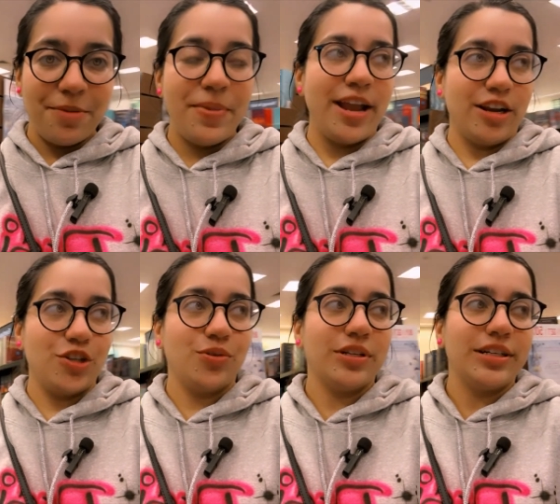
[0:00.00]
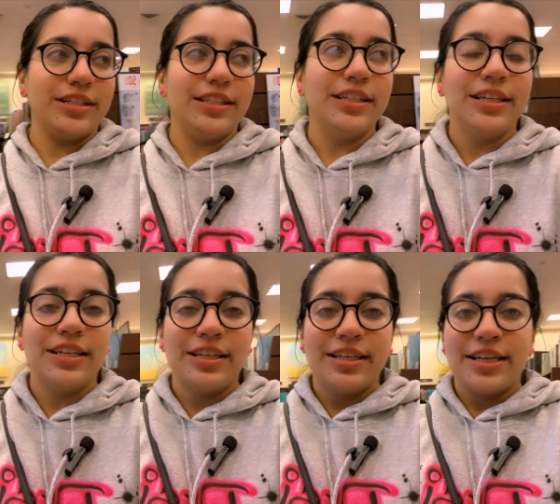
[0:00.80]
बाहर फेंकना शुरू कर दी
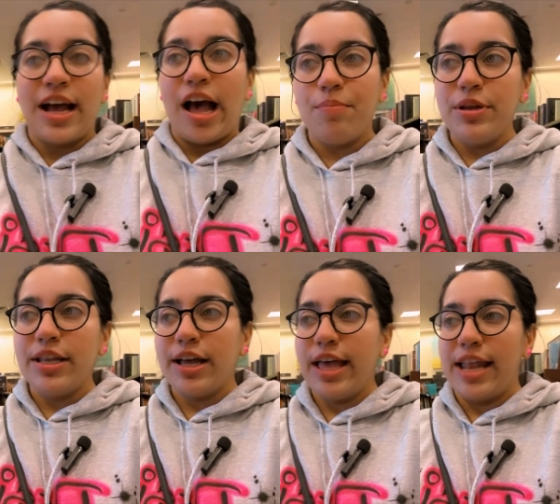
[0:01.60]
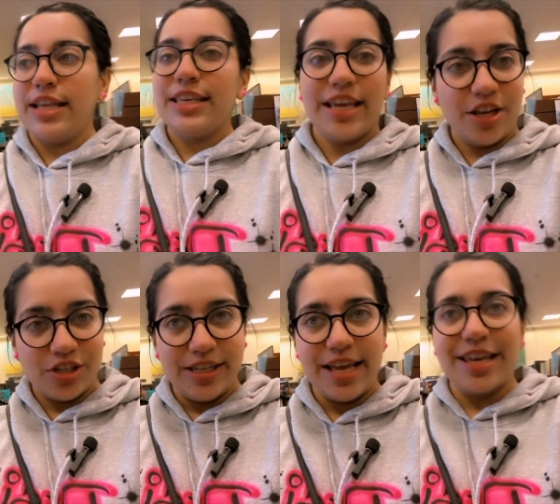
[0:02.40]
अभी ना ऐना की
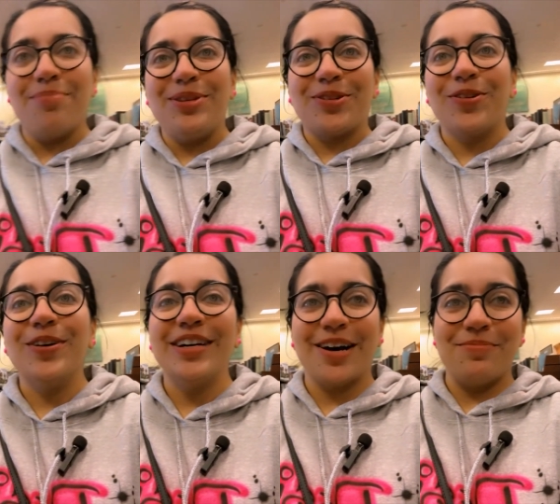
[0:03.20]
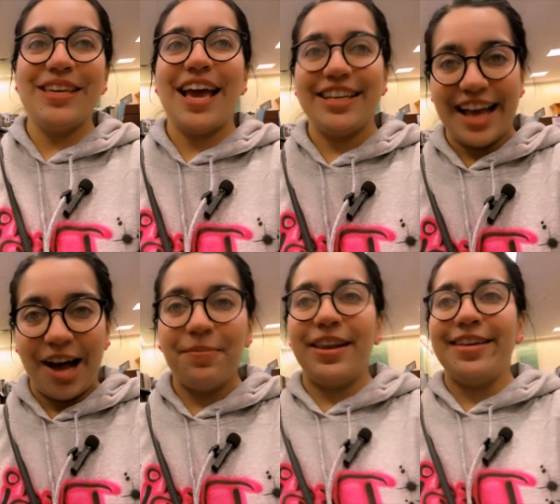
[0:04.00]
एज नहीं है कि हम इसको अभी
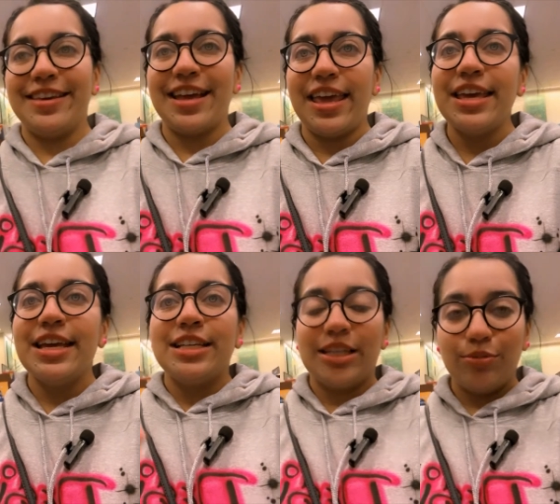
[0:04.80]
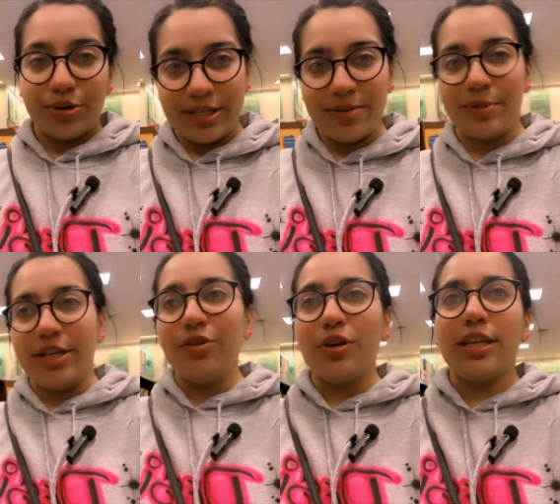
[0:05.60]
यहाँ पे लेके आए जब थोड़ी सी
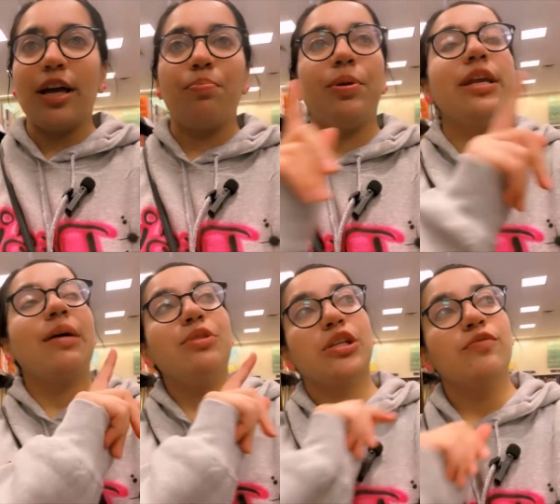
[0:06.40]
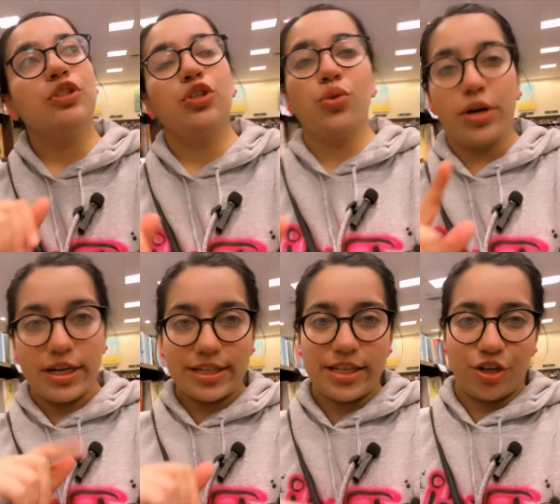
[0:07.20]
बड़ी होगी ना फिर हम इसको वो जो
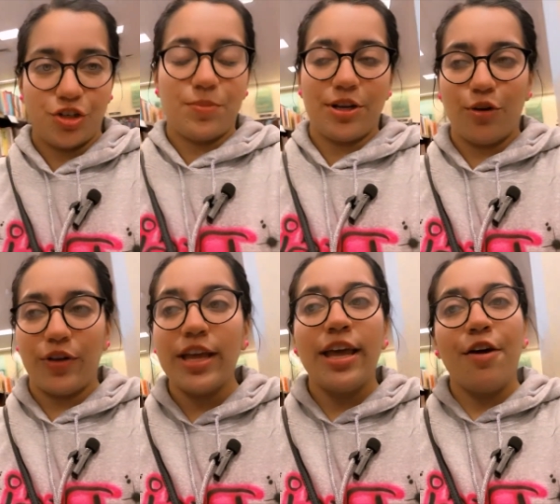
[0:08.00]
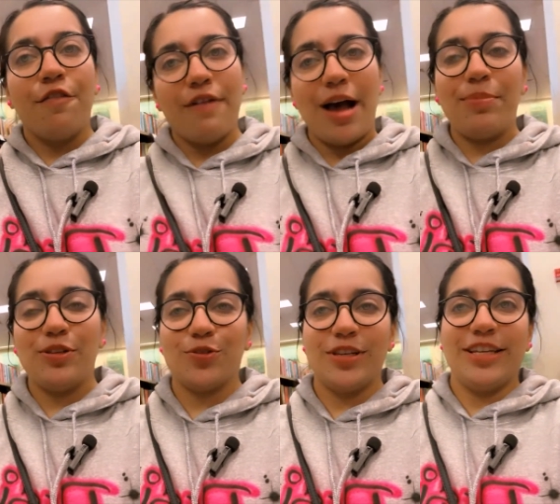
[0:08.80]
टॉडलर सेक्शन बना हुआ है वहां पे
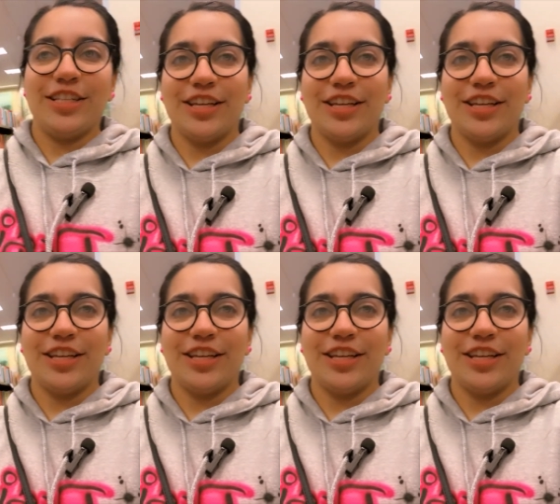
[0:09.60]
इसको लेके